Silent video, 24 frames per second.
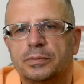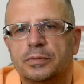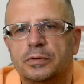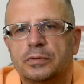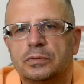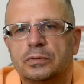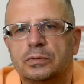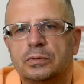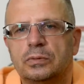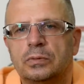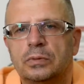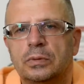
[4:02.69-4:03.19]

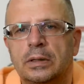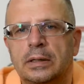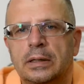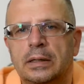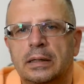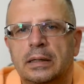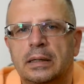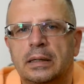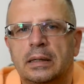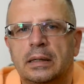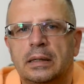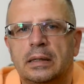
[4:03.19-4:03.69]
prostu
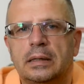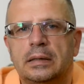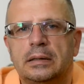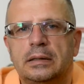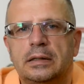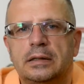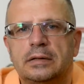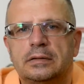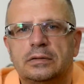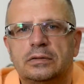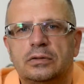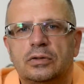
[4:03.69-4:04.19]

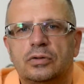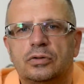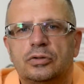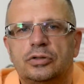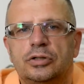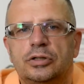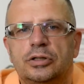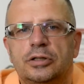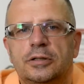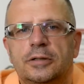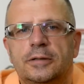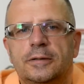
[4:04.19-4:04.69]
nie
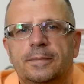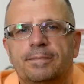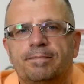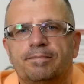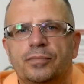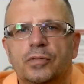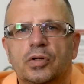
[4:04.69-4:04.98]
znosi.